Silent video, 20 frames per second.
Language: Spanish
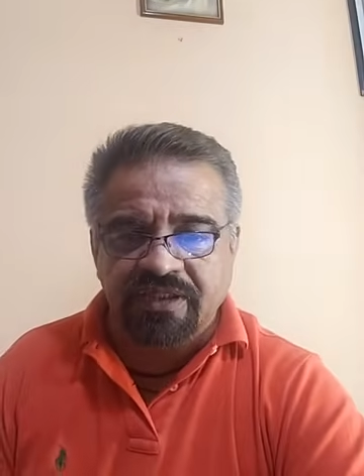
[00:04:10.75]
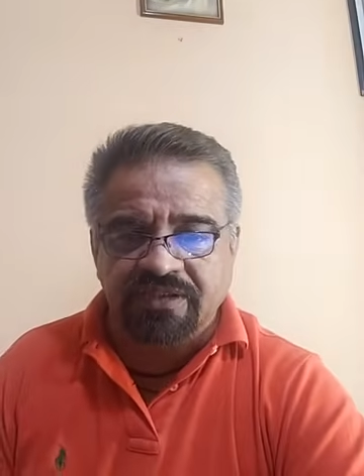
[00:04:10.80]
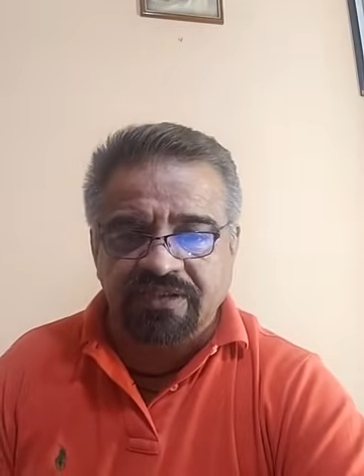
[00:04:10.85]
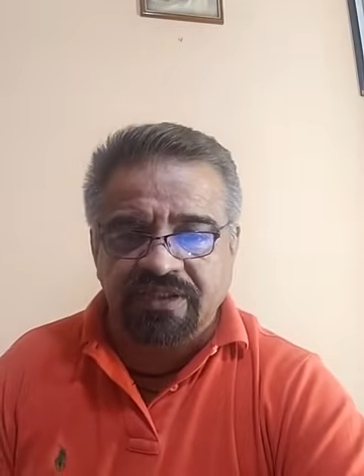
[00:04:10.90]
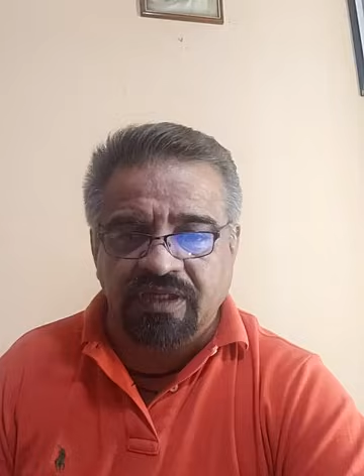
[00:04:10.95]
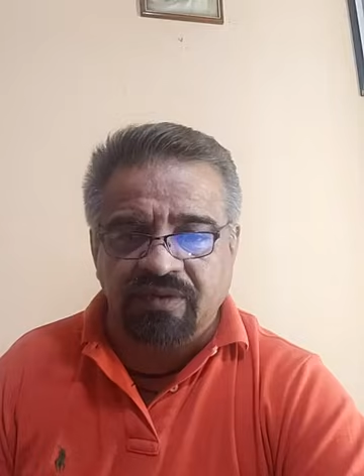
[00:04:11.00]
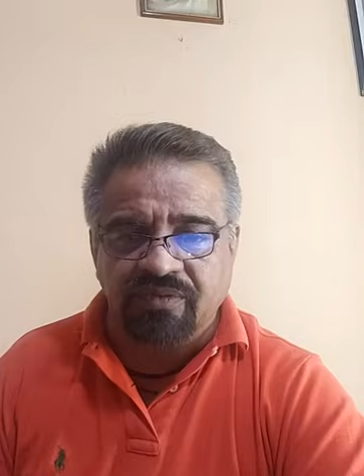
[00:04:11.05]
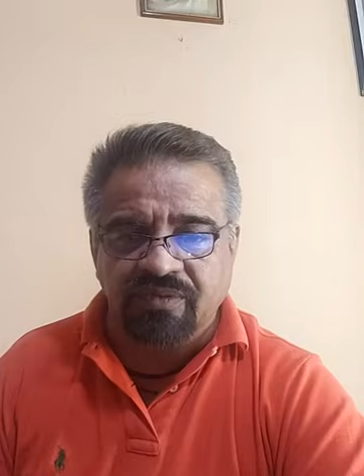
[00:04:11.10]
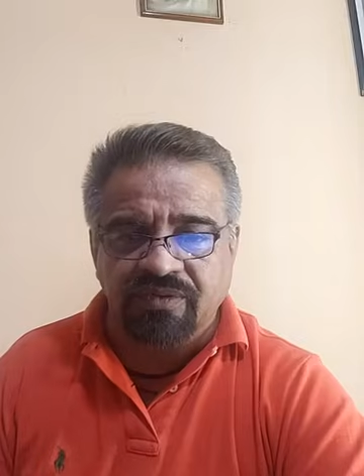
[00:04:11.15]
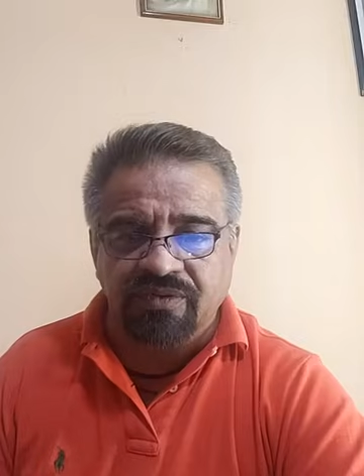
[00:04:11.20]

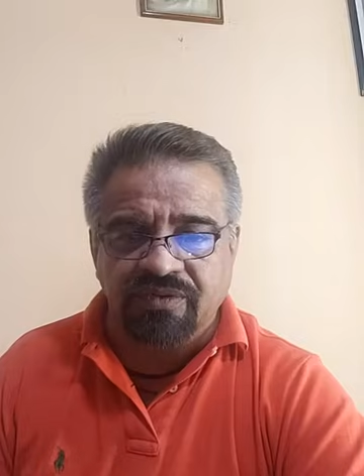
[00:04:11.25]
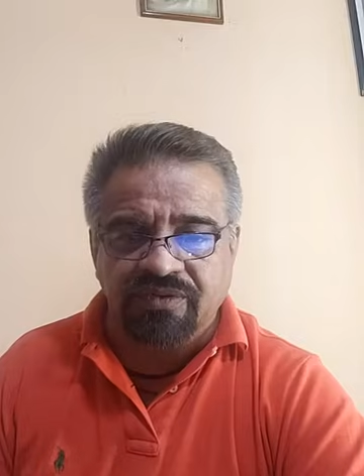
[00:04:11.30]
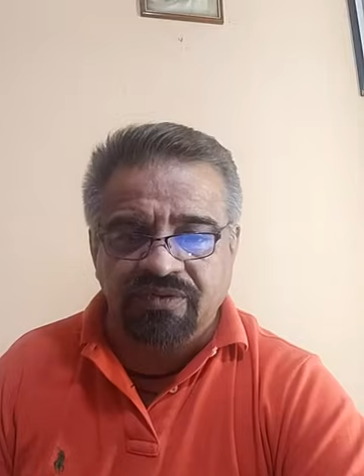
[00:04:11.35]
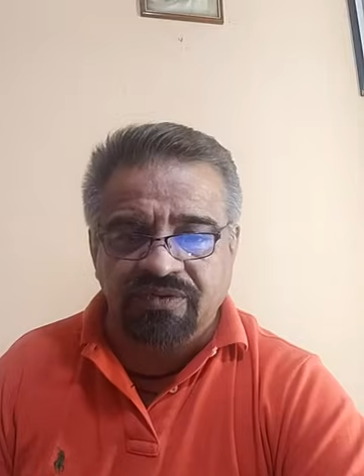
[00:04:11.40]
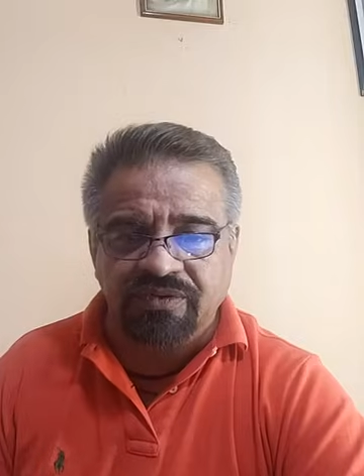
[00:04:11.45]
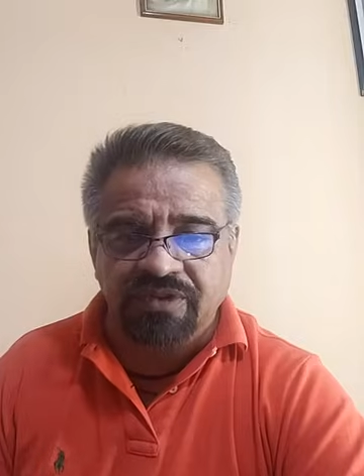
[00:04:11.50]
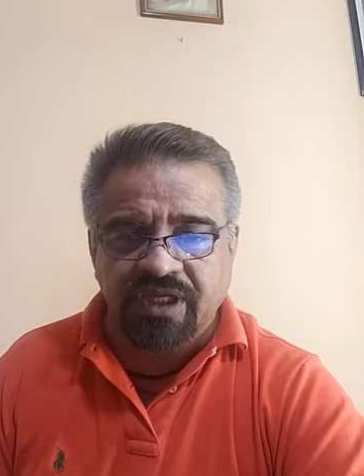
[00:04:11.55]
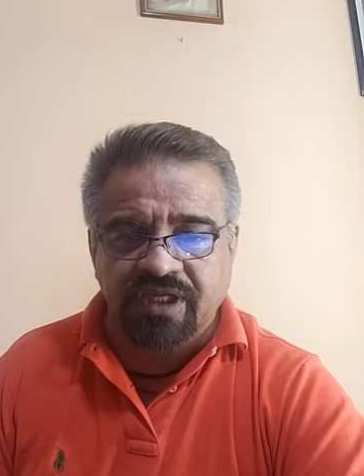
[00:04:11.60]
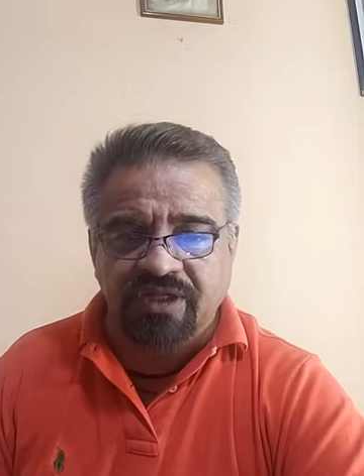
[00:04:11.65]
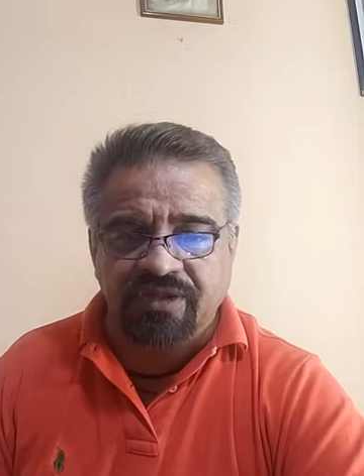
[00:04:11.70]

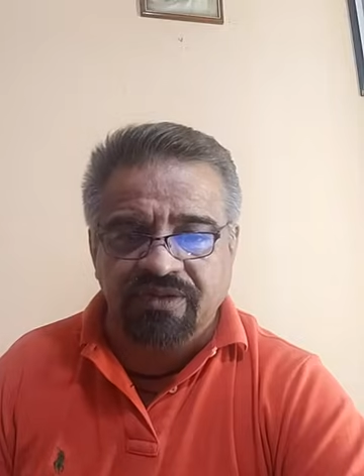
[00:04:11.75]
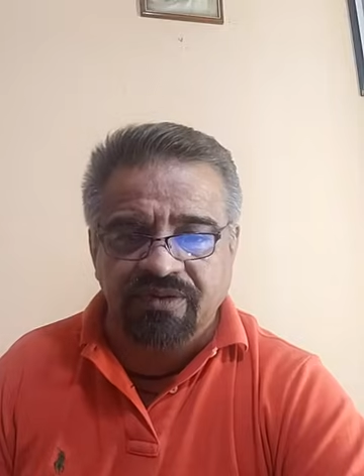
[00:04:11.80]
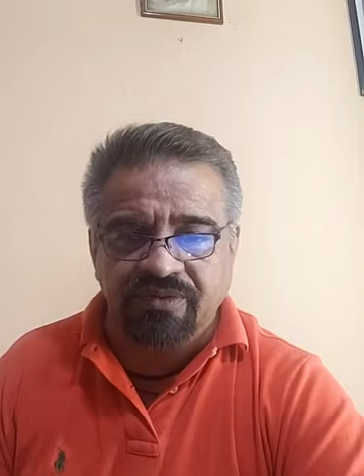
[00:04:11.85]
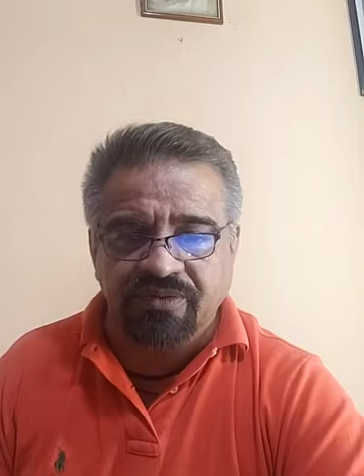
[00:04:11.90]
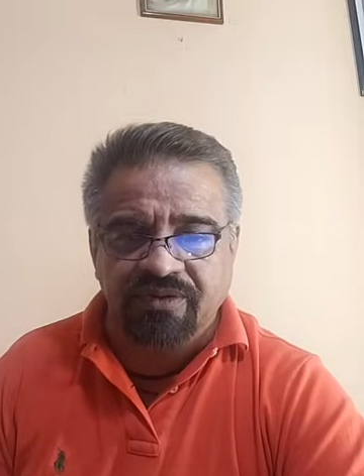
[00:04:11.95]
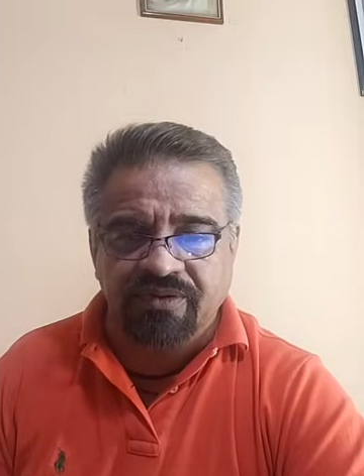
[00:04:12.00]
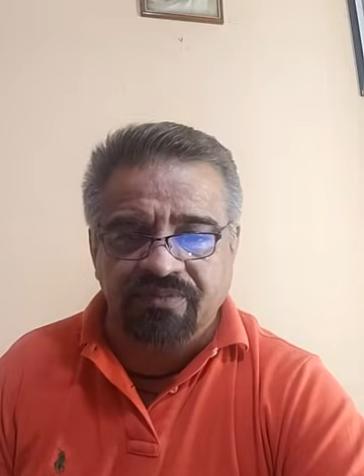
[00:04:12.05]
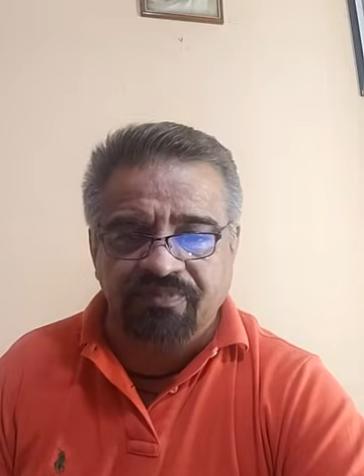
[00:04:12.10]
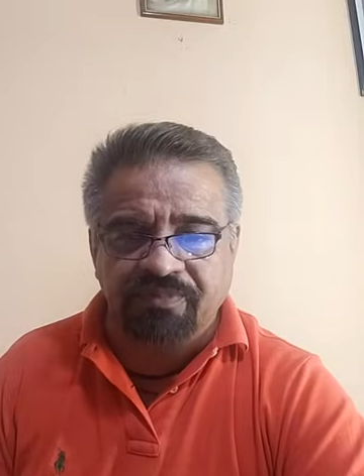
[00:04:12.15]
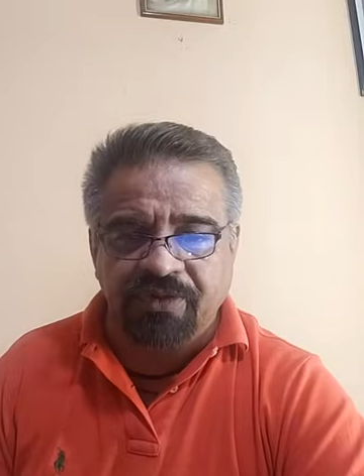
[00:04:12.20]
Saludos,
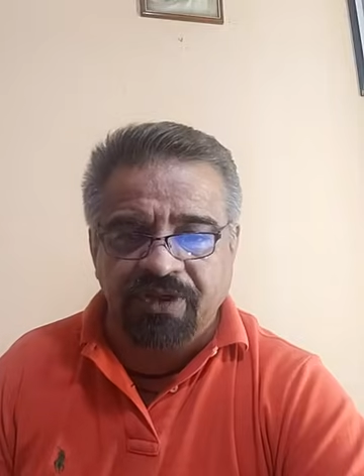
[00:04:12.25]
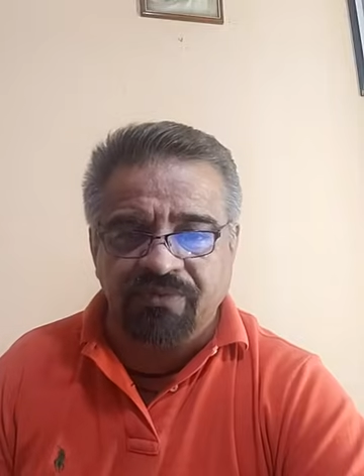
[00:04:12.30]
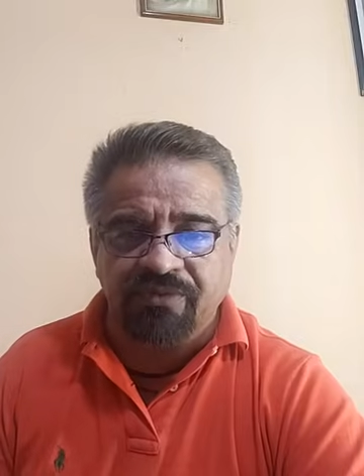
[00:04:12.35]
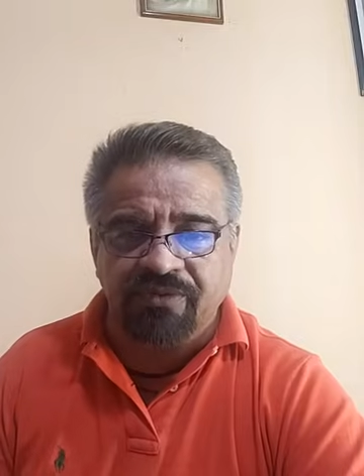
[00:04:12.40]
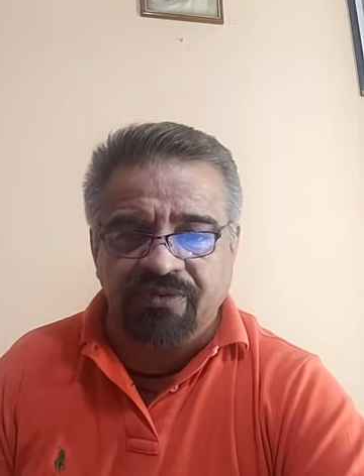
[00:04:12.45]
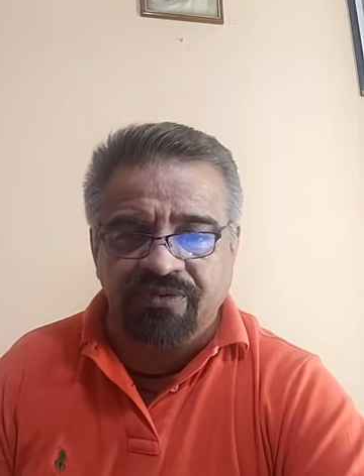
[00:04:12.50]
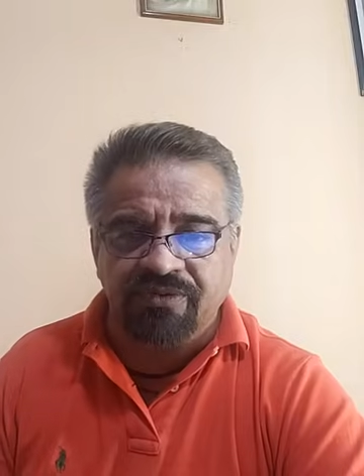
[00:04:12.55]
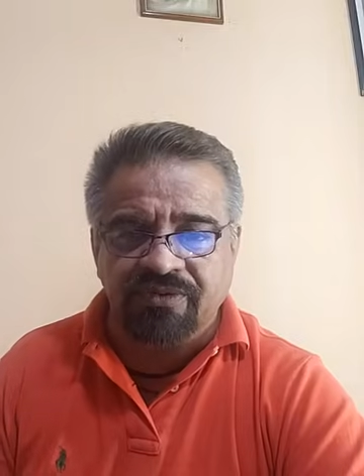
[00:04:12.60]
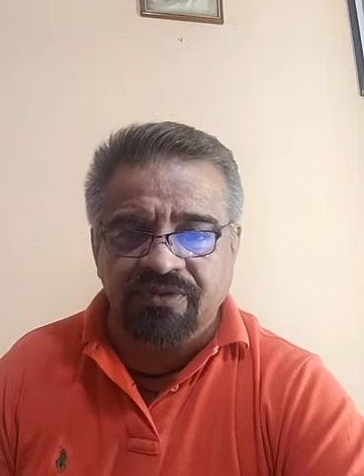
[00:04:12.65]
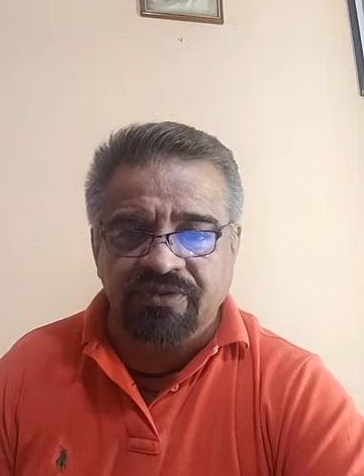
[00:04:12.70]
Sergio,
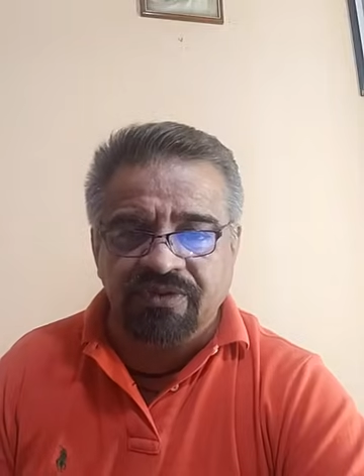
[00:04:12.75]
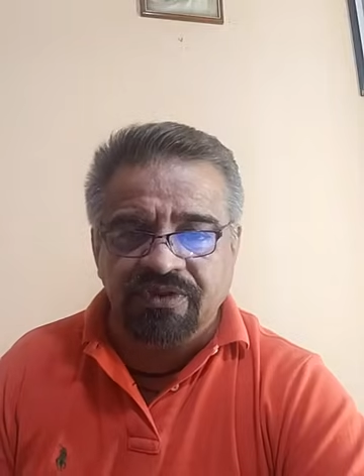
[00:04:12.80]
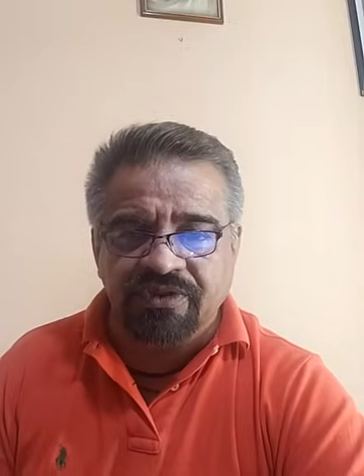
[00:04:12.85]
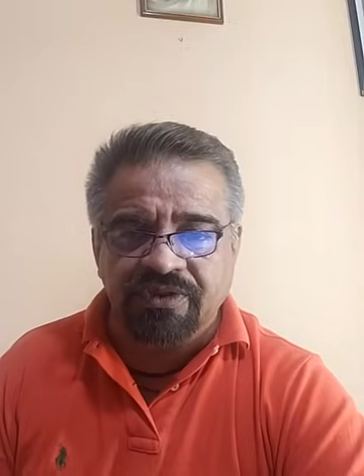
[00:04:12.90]
primo.